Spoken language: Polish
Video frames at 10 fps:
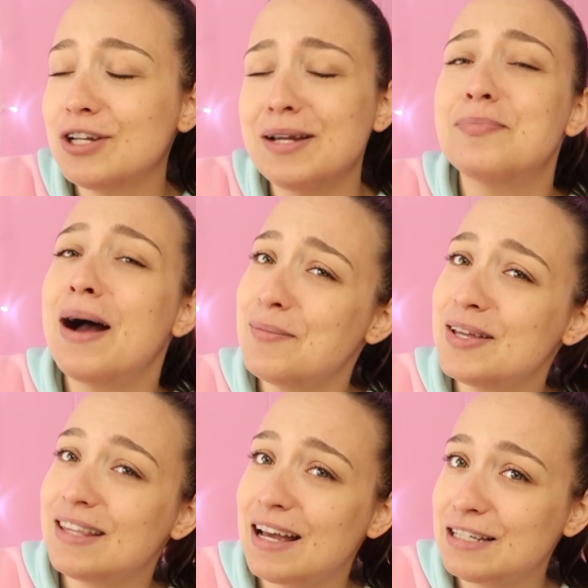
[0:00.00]
Jeżeli
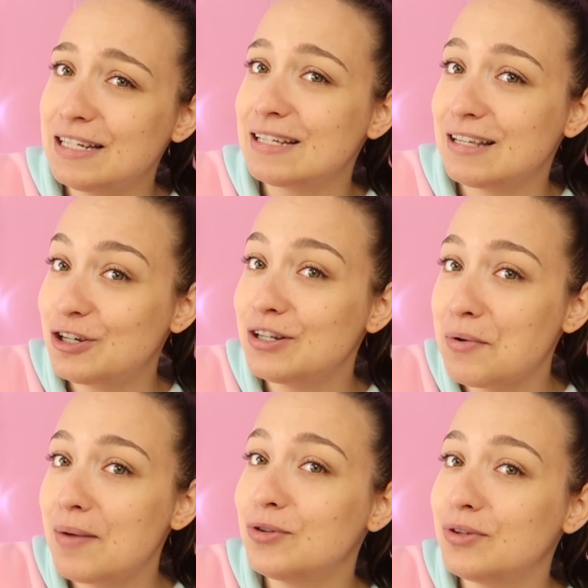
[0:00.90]
pamiętacie, ja
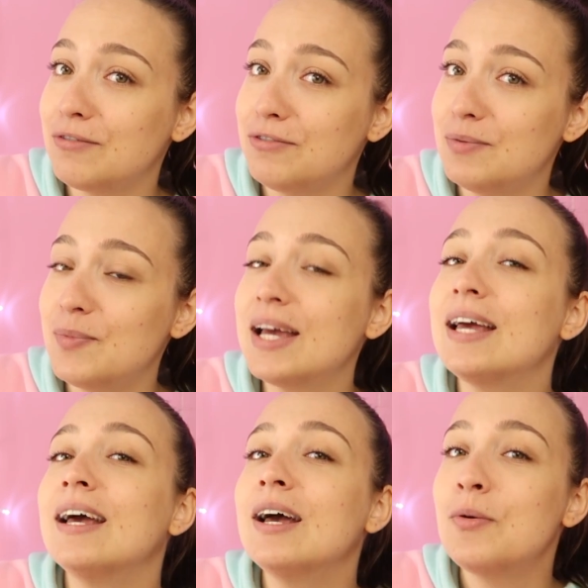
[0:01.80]
zaczynałam tutaj filmy
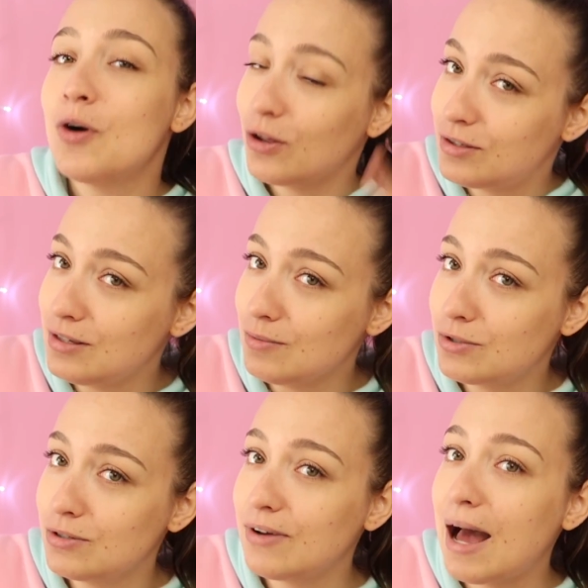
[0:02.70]
od
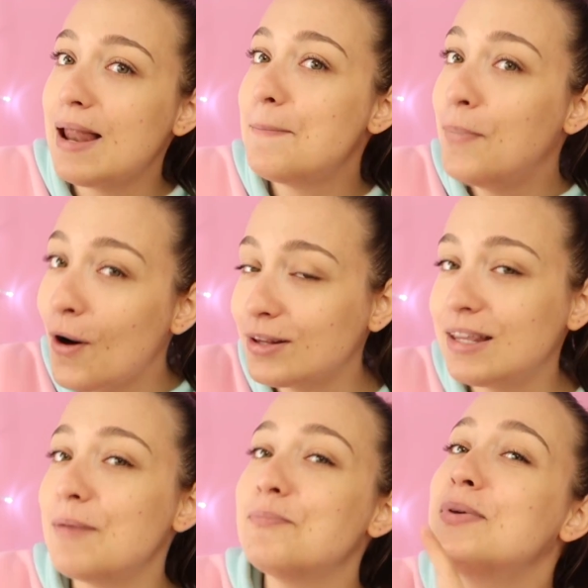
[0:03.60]
Simsów, ale
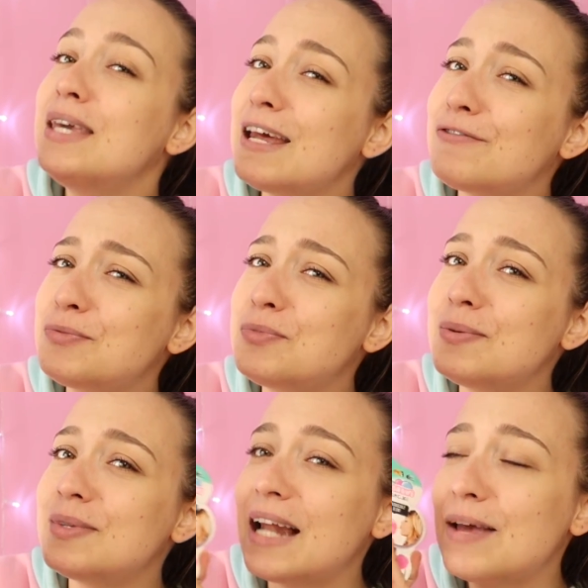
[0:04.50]
potem pierwszym
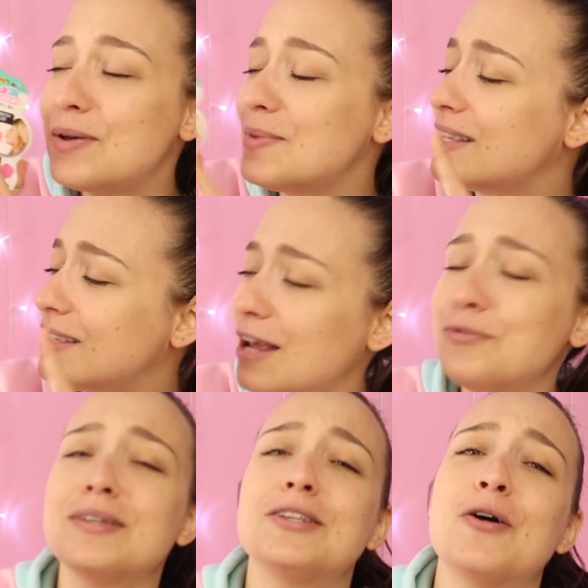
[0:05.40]
moim slime'em jest
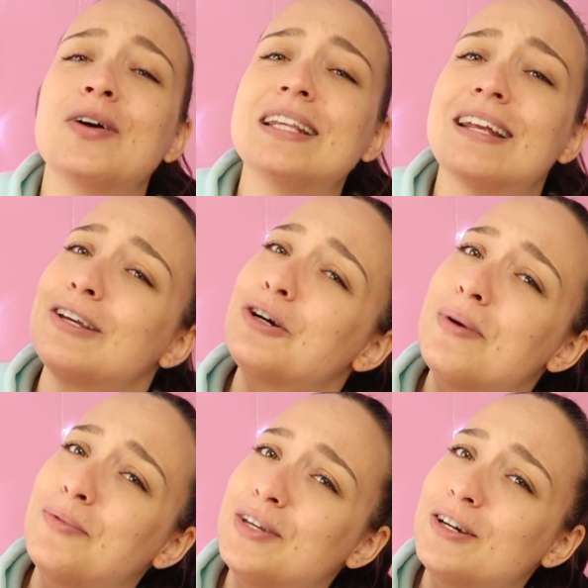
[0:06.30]
slime z Biedronki, dlatego
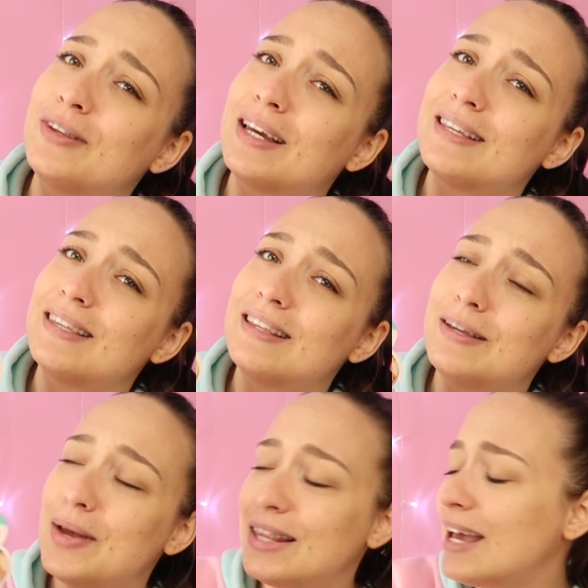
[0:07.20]
mam do niego taki
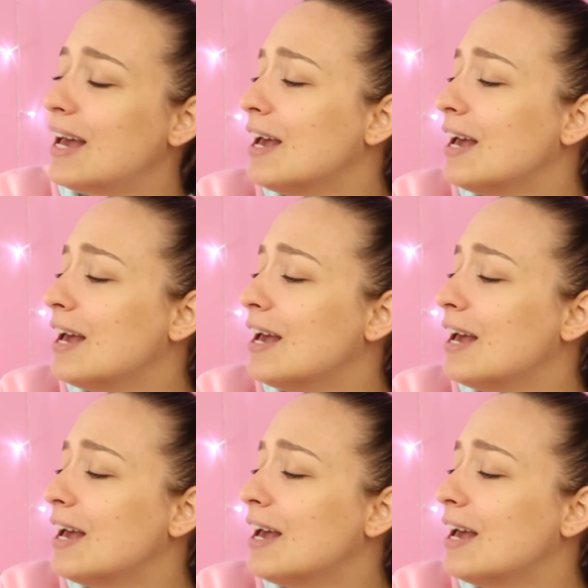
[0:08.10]
sentyment.